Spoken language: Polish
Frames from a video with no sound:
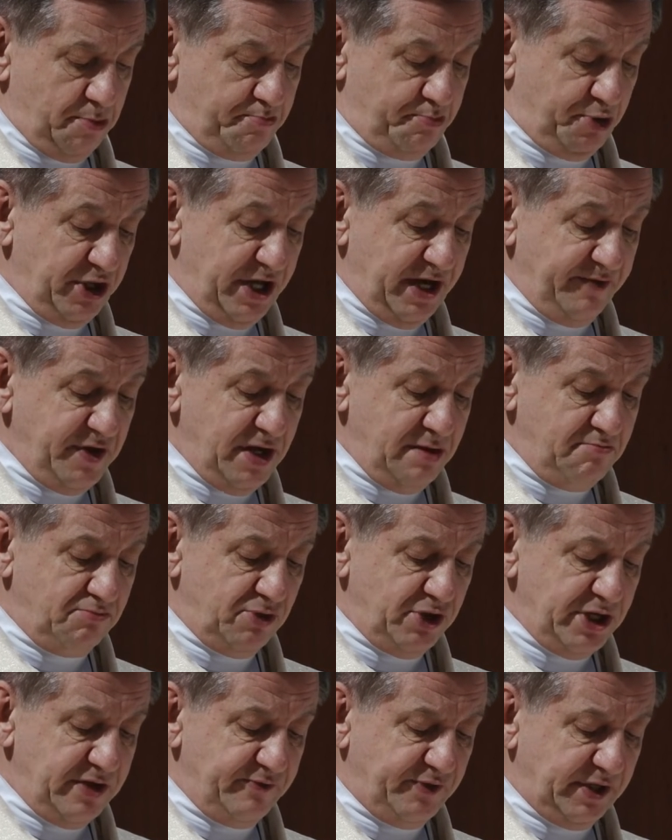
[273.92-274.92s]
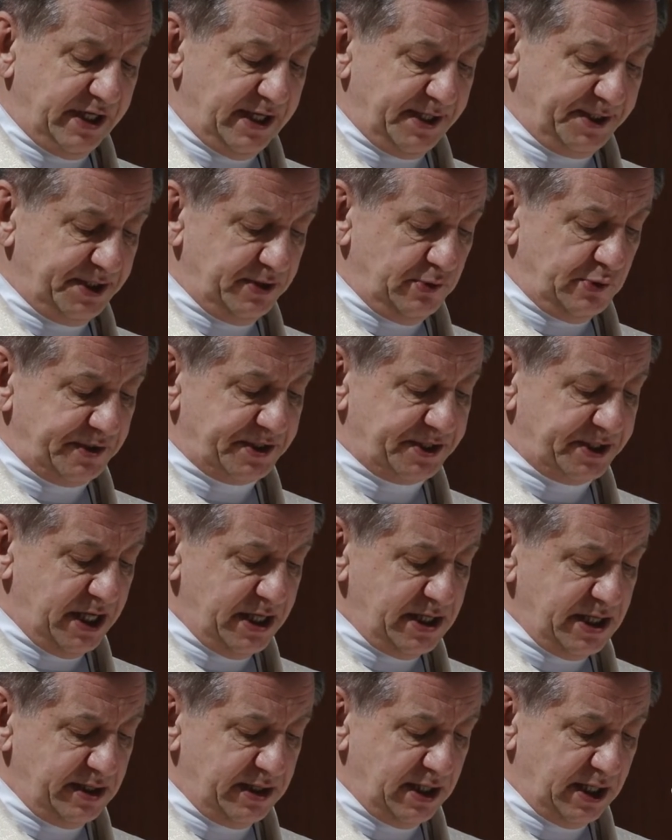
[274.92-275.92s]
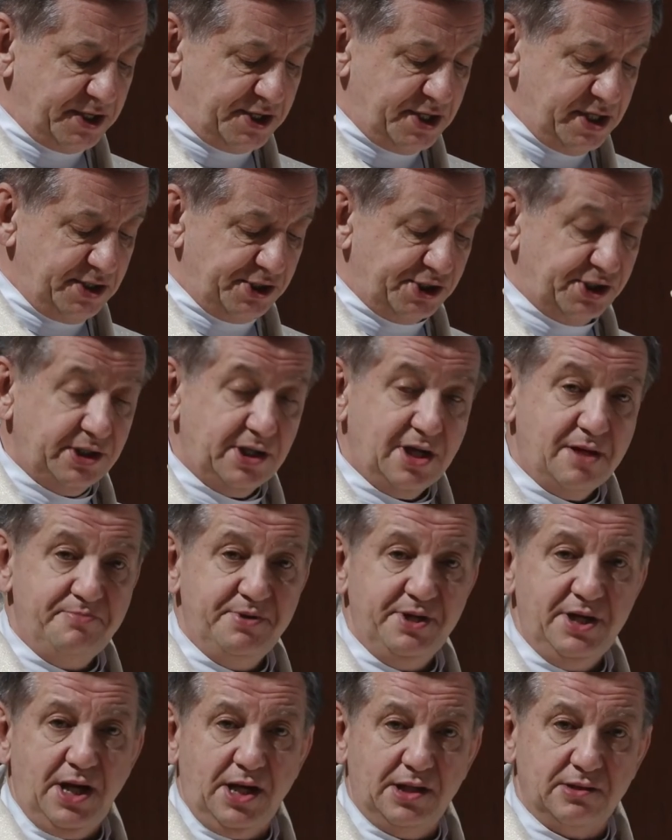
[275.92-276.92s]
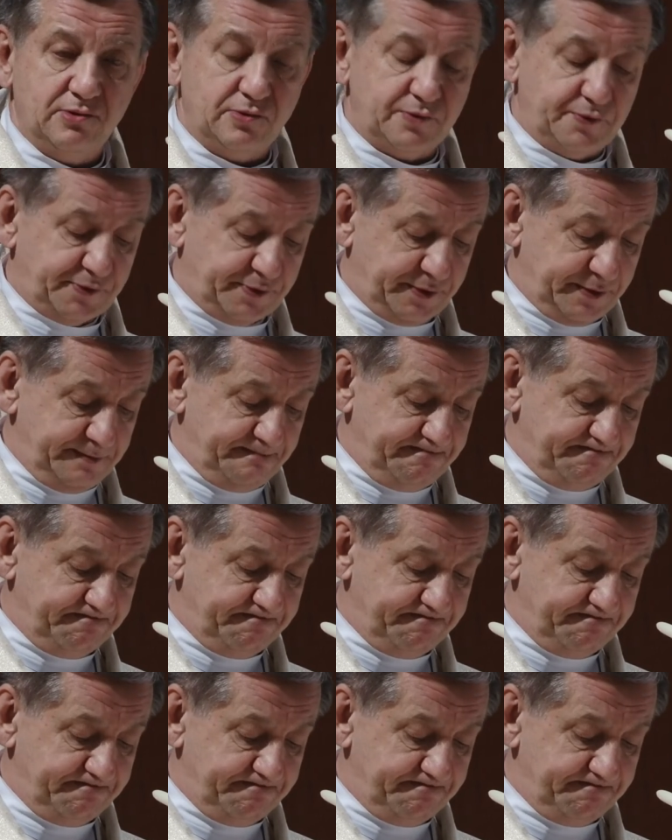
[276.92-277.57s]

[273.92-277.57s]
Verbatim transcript: Ponawiam moje wyrazy uznania dla księży kapelanów.